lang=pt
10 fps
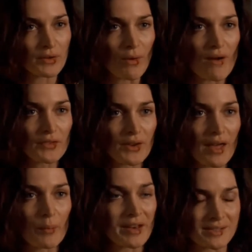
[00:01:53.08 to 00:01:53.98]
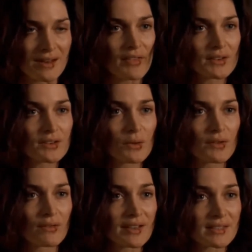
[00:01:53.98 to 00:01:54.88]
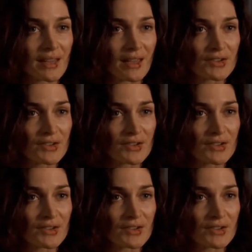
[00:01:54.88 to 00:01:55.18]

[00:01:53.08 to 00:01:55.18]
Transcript: meu. Você me ofereceu ajuda e não tem nada a ver com a sua